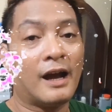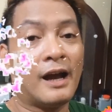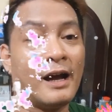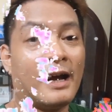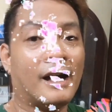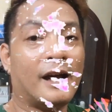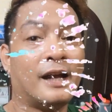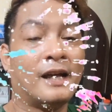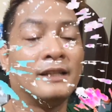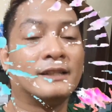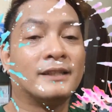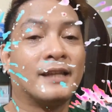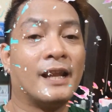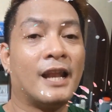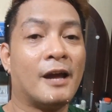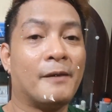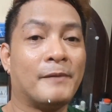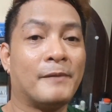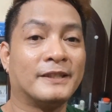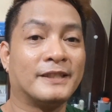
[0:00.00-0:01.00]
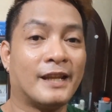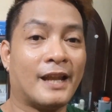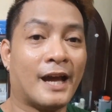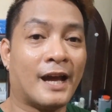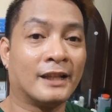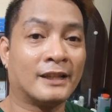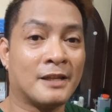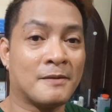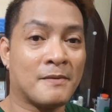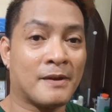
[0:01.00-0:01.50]
At salamat sa
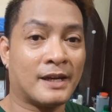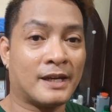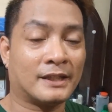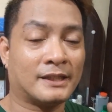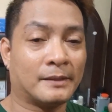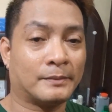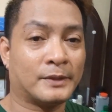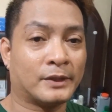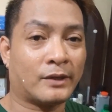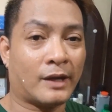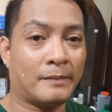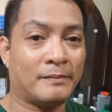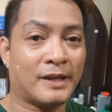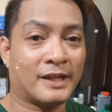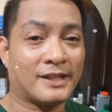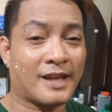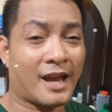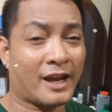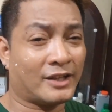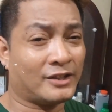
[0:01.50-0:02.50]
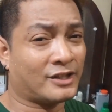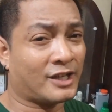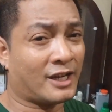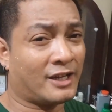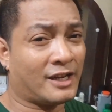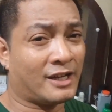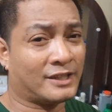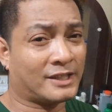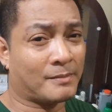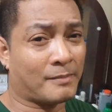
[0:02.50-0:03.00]
lahat ng mga nag-subscribe na sa akin
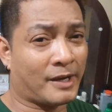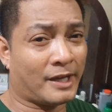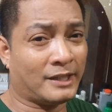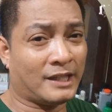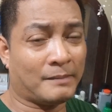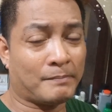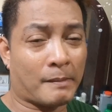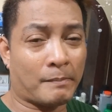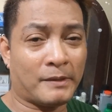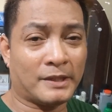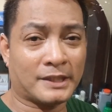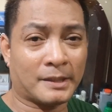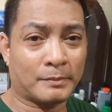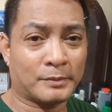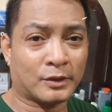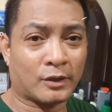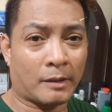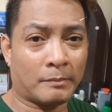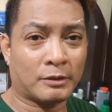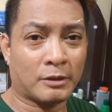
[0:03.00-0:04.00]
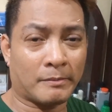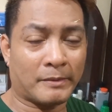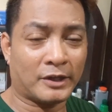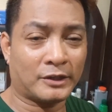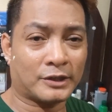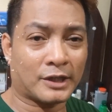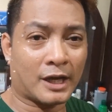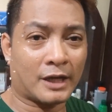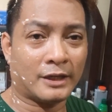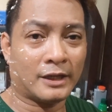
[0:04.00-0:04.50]
channel. Sa mga hindi pa subscribe to my
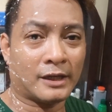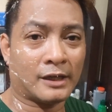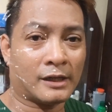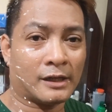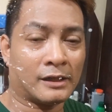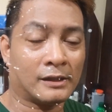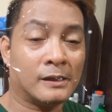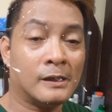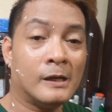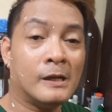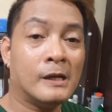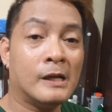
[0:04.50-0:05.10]
channel.